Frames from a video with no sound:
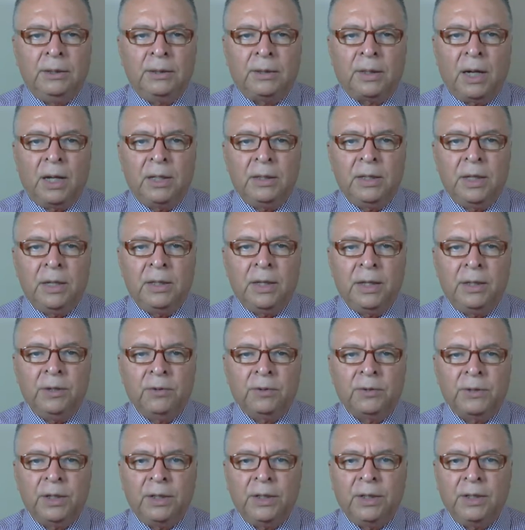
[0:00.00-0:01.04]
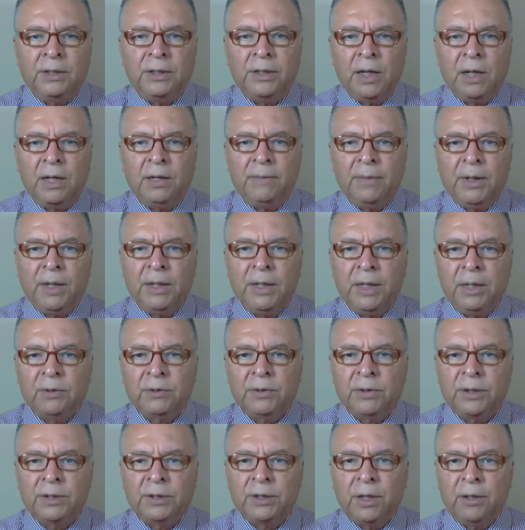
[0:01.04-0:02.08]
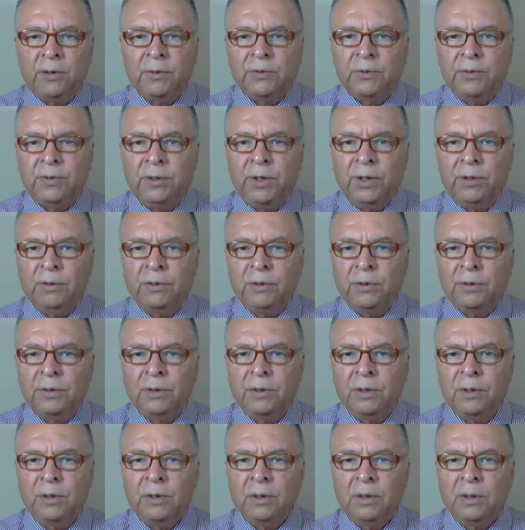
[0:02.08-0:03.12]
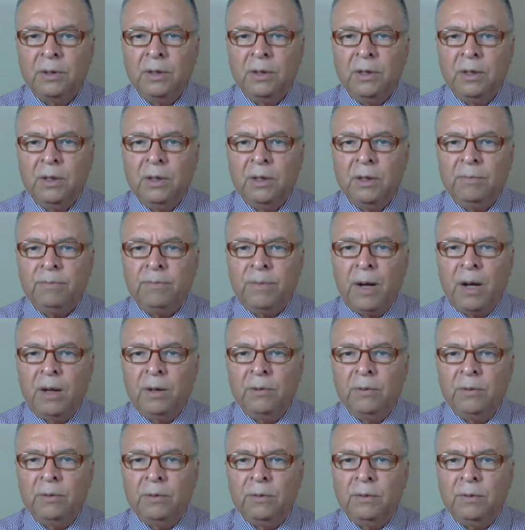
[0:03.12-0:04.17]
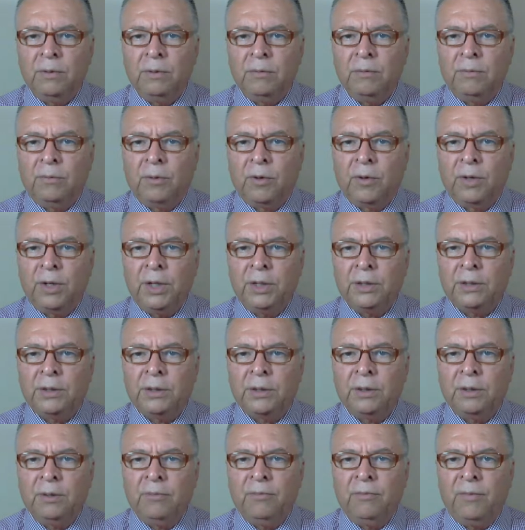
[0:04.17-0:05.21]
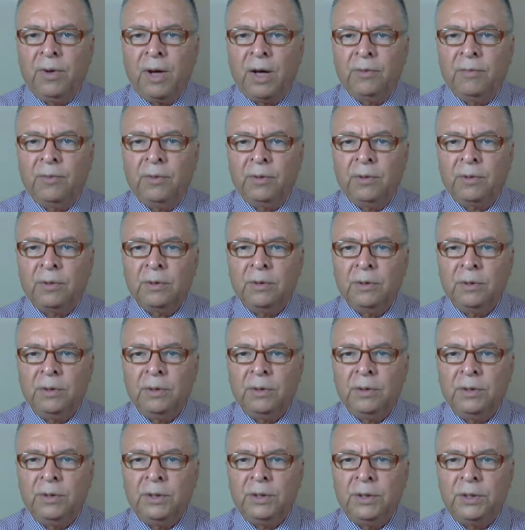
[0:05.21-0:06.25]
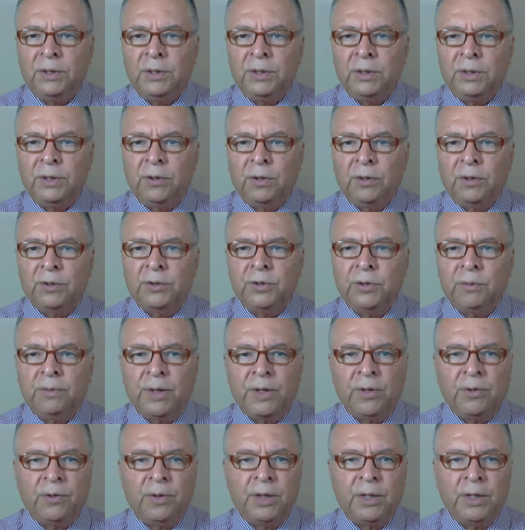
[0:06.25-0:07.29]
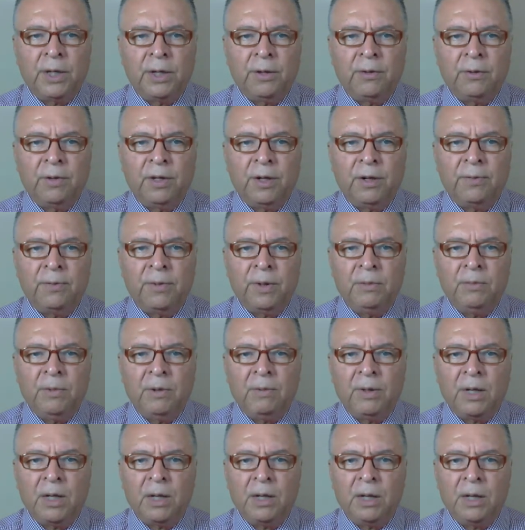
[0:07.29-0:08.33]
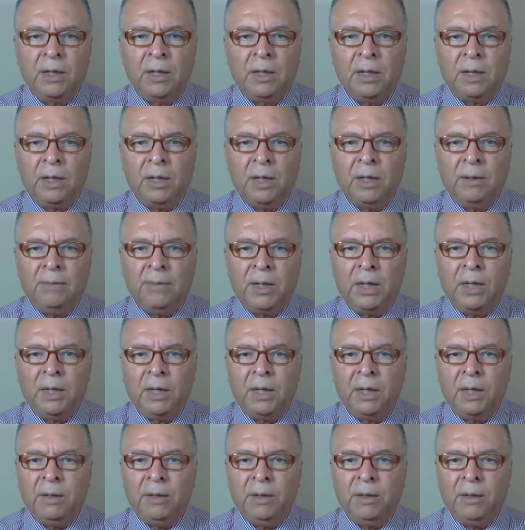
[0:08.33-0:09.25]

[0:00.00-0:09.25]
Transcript: Trasladándose desde Alemania a los Estados Unidos, Paul Moritz Barbour, socio mayoritario de la firma bancaria alemana